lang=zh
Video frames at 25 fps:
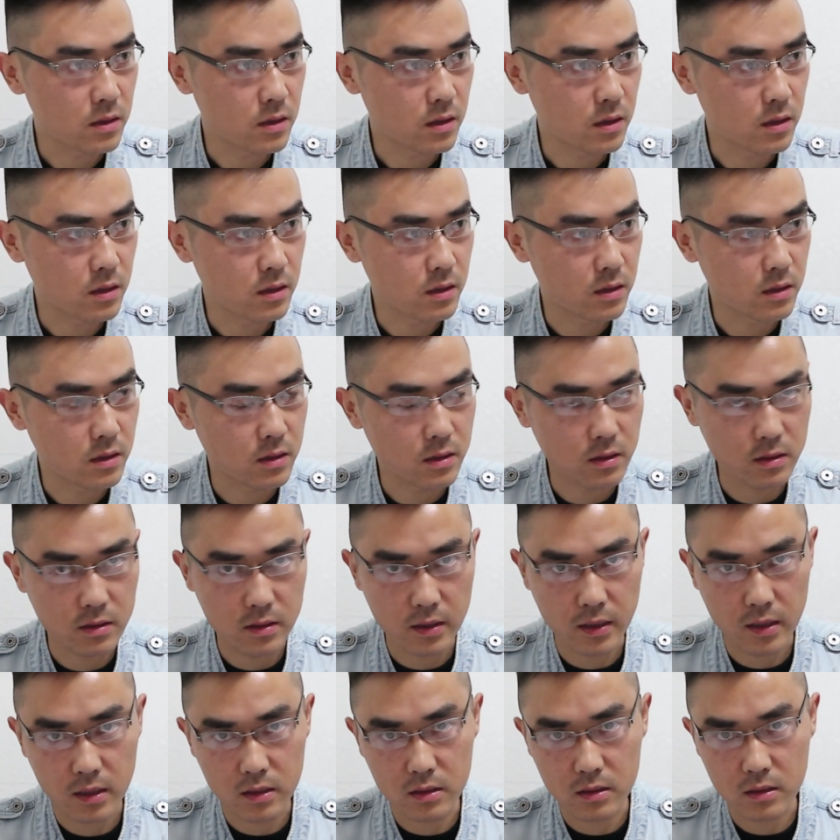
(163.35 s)
呃，
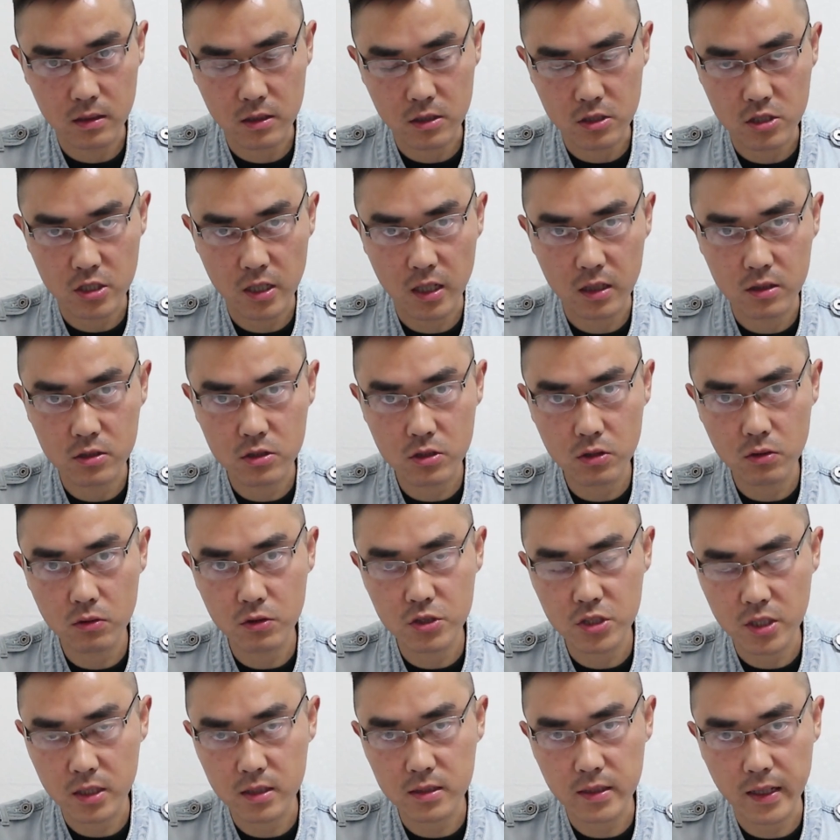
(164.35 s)
那个常州
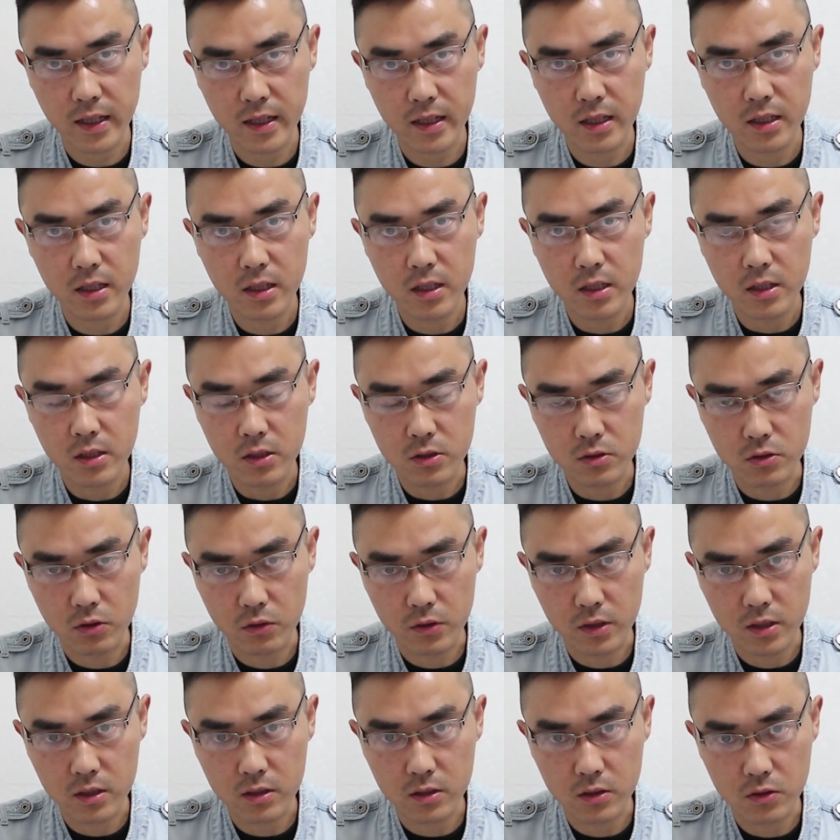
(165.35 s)
金坛
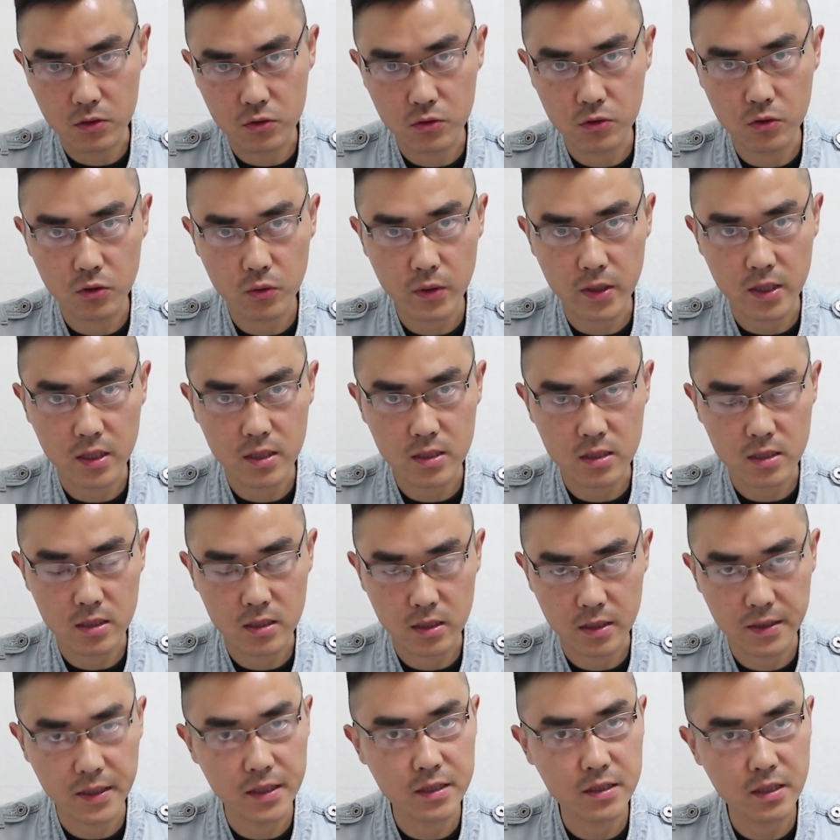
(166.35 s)
有一个聚会
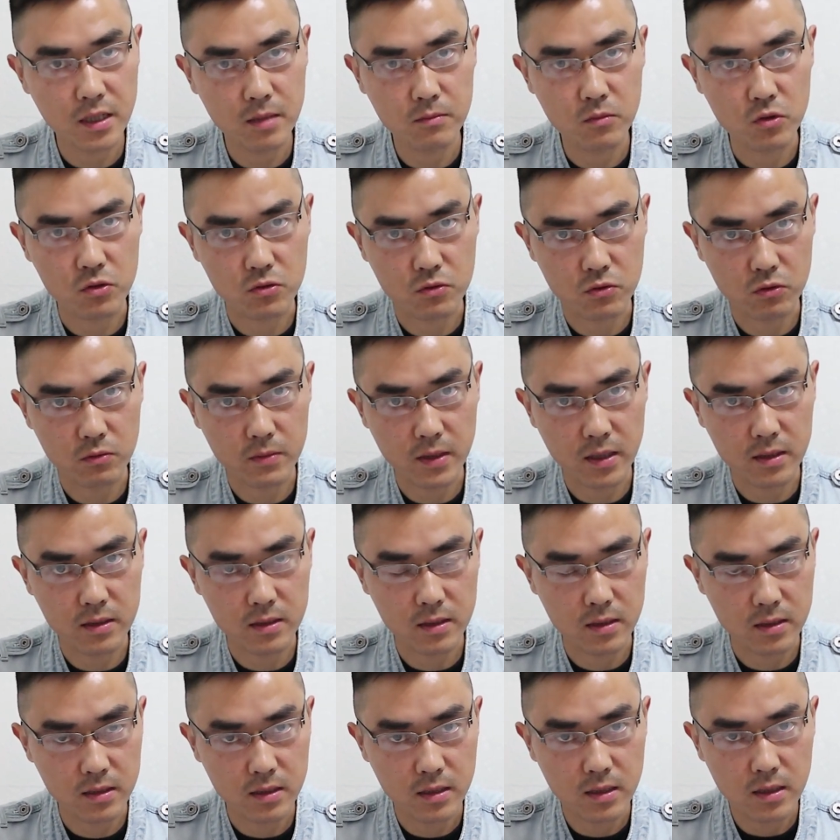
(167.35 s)
是 KTM 主办
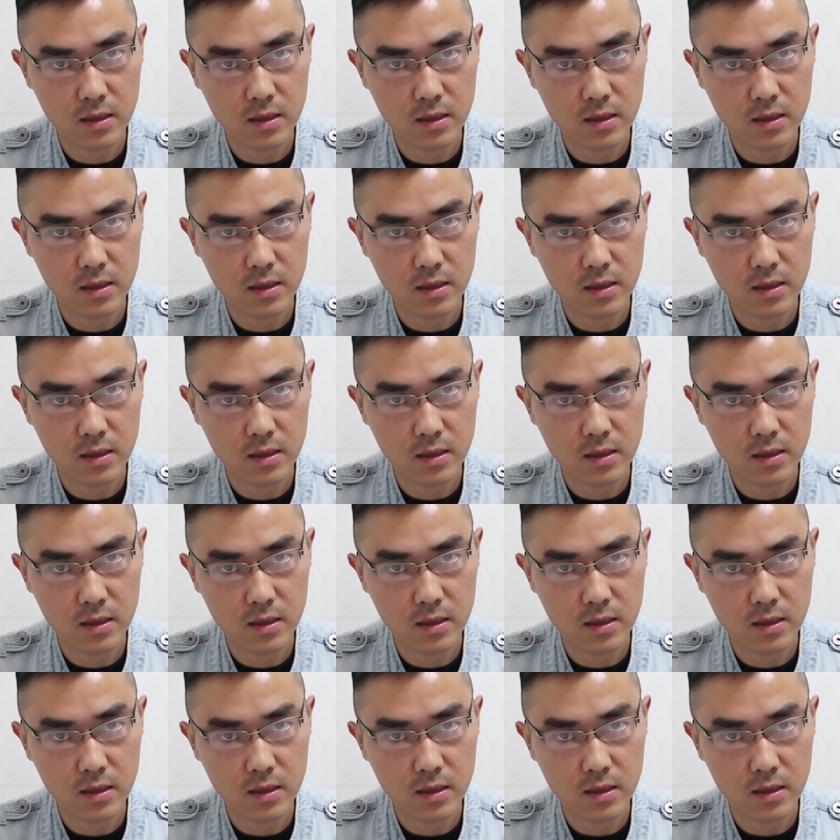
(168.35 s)
的。